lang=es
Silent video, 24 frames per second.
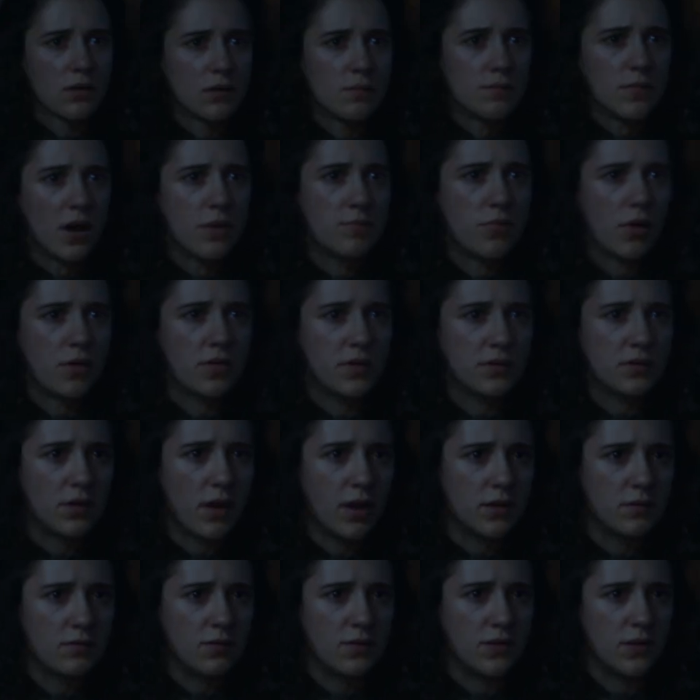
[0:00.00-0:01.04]
súper
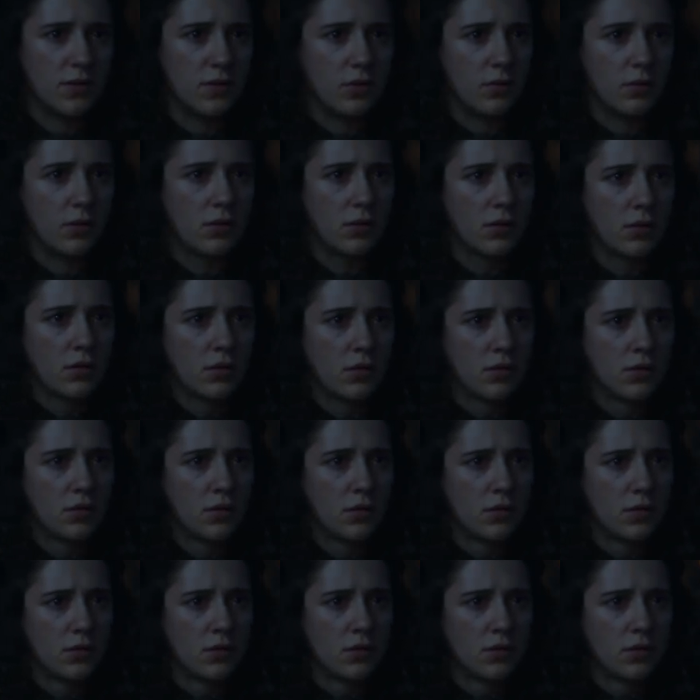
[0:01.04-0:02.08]
fría con Mira
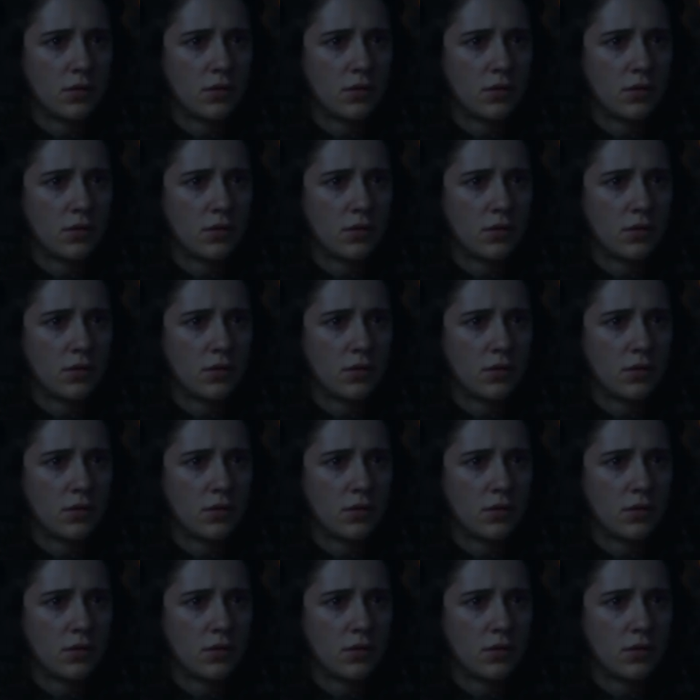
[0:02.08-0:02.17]
que nos